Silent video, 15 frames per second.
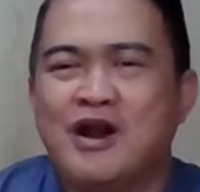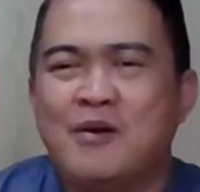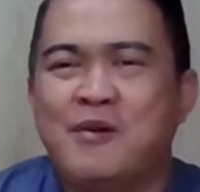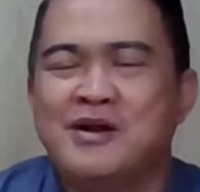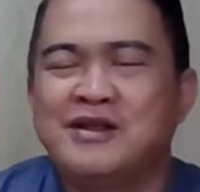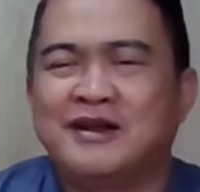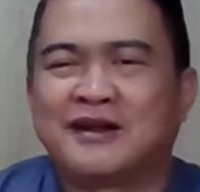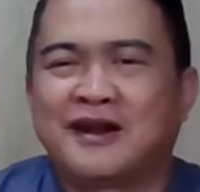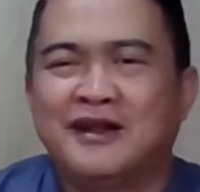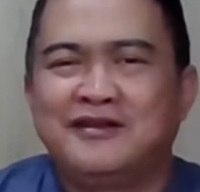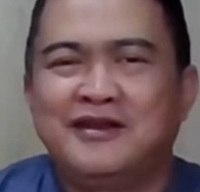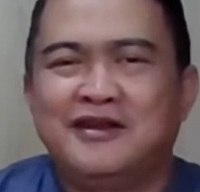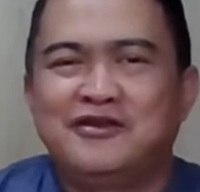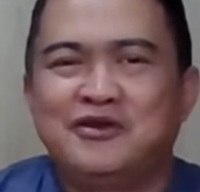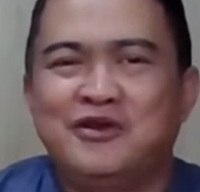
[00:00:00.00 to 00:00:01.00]
namanya
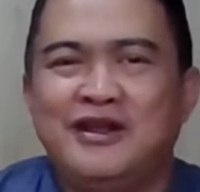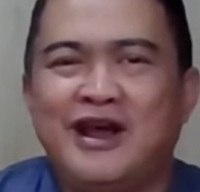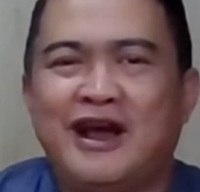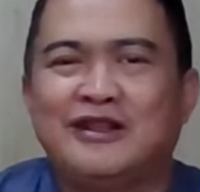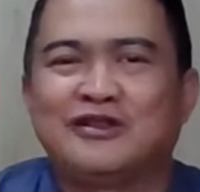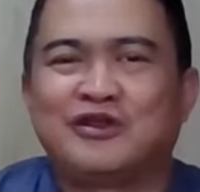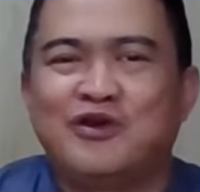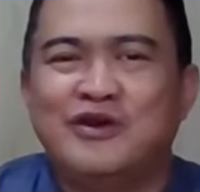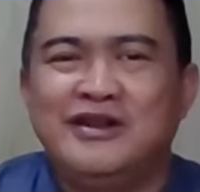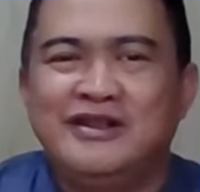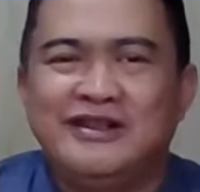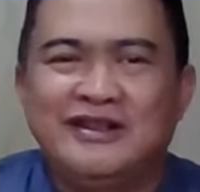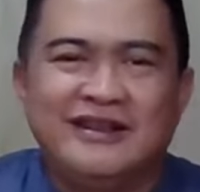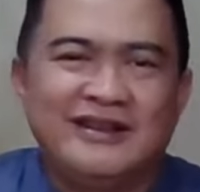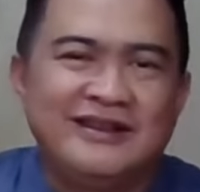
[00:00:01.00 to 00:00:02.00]
Raja Juli
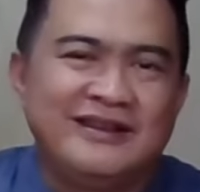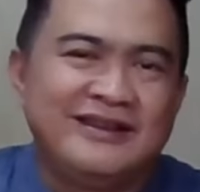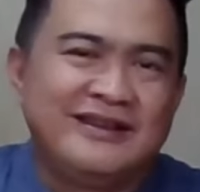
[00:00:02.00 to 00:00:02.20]
Antoni.